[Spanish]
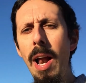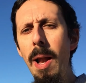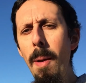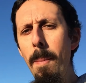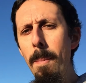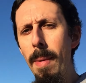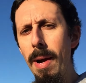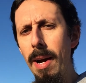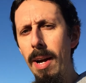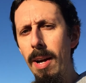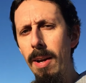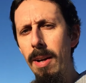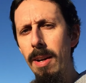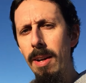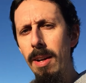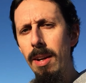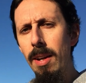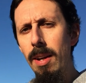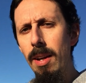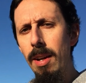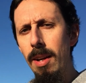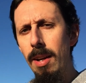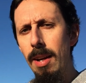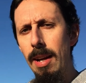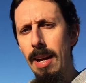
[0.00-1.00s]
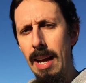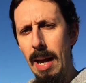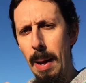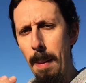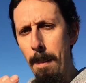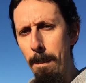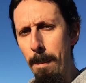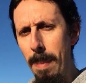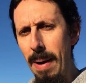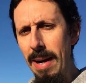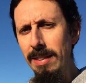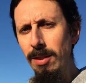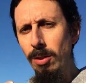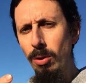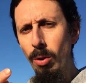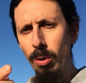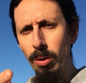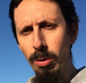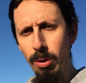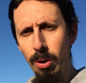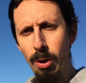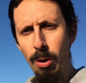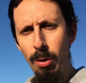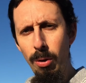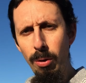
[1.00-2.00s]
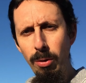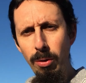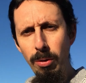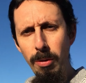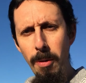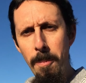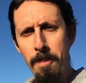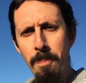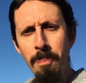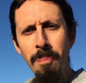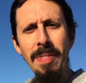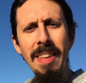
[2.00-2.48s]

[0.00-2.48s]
alma en paz con Dios?